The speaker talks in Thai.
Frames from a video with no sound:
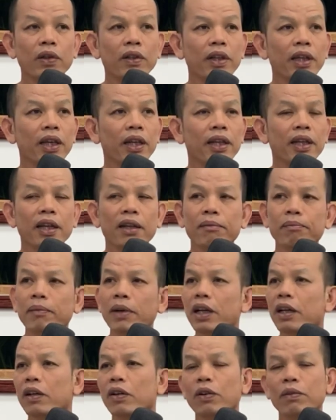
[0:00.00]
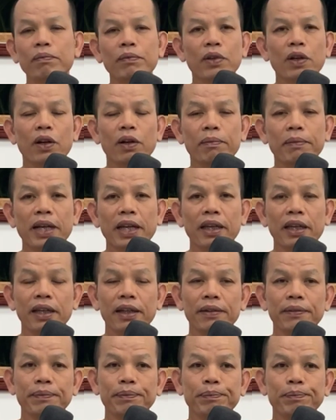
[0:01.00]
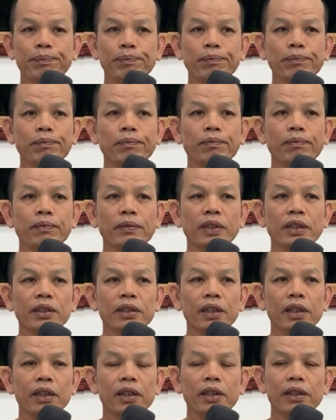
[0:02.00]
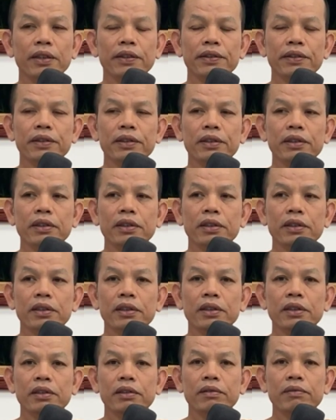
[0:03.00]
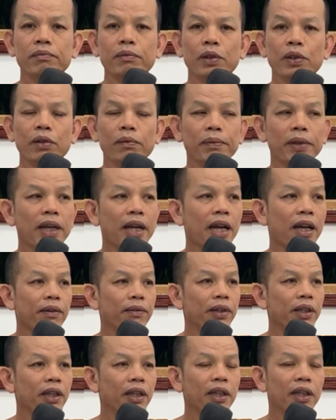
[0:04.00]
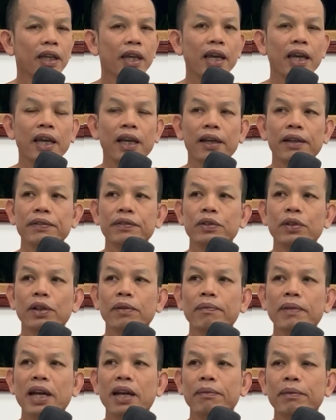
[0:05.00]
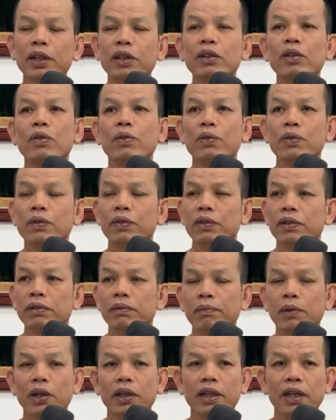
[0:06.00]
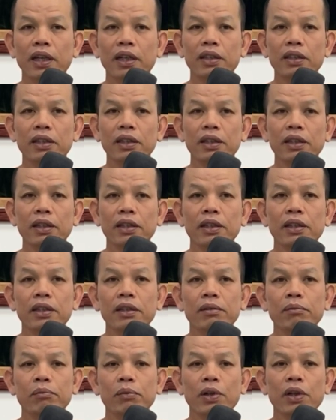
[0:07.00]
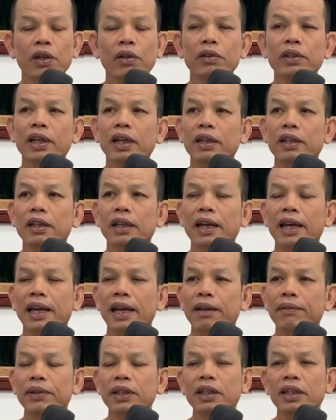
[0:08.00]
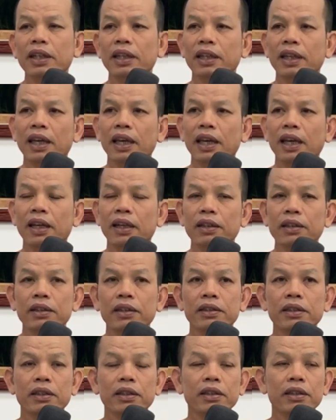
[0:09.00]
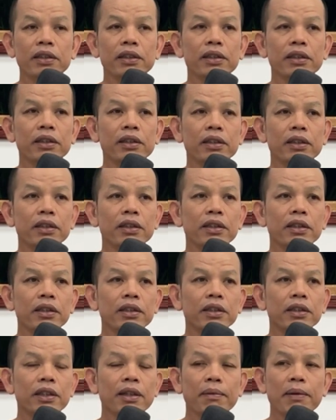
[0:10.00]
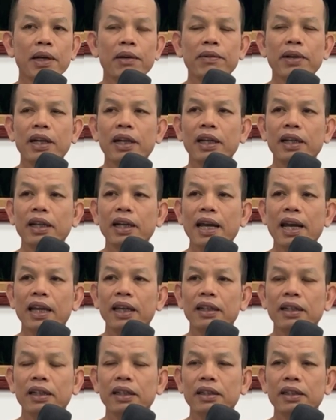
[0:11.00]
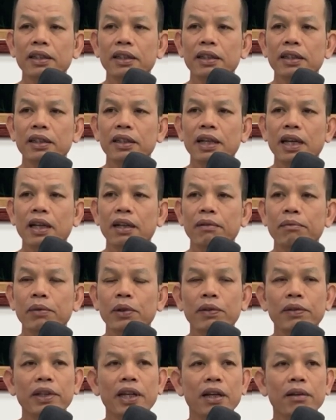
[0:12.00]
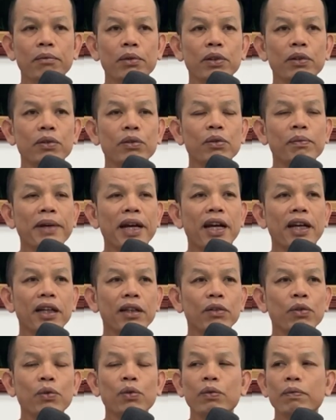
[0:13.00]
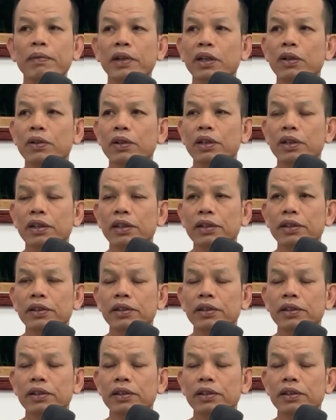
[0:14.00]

ว่าต้องเห็นงั้งเบิ่งลมต่อไป นี่ว่าต้องไปหาวิธีแก้ส่วนมากมันอยู่เพราะอย่างเพราะเขาอยากหาวิธีแก้สภาพว่าทั้งกายเกิดขึ้นคือกันเพราะอย่างพ่อคู่บ่ากับทุกข์มาดน